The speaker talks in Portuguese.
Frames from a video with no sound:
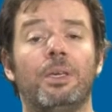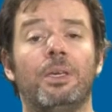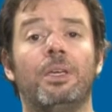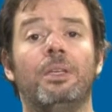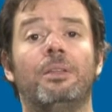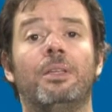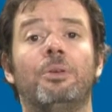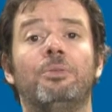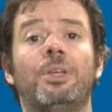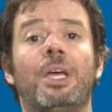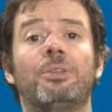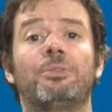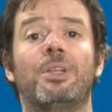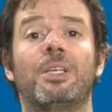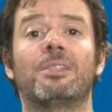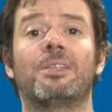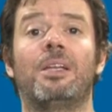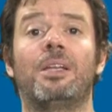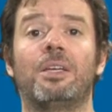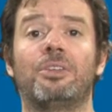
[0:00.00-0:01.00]
Então, dentro
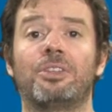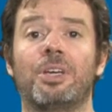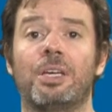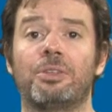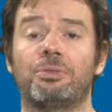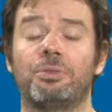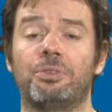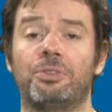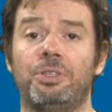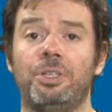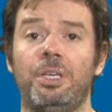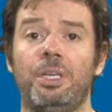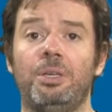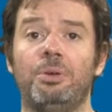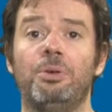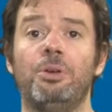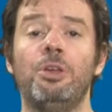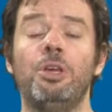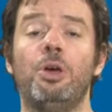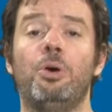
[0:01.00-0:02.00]
dessa linha de
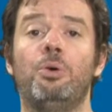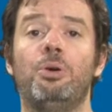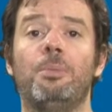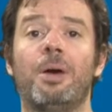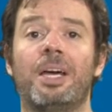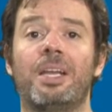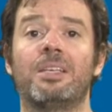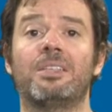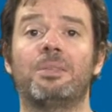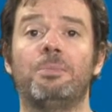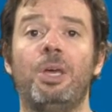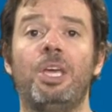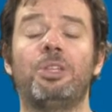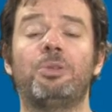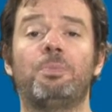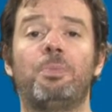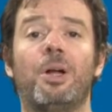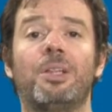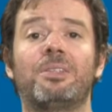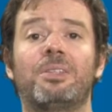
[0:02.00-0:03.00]
raciocínio, o
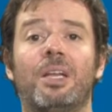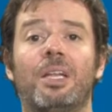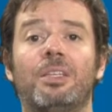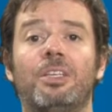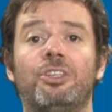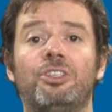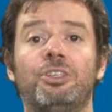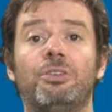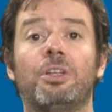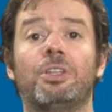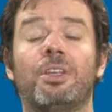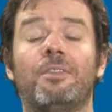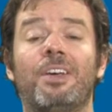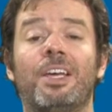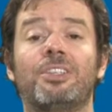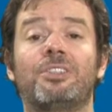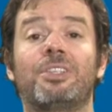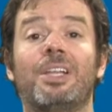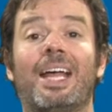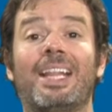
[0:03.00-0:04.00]
emagrecimento pode ser atingido
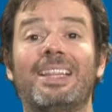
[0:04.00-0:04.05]
através,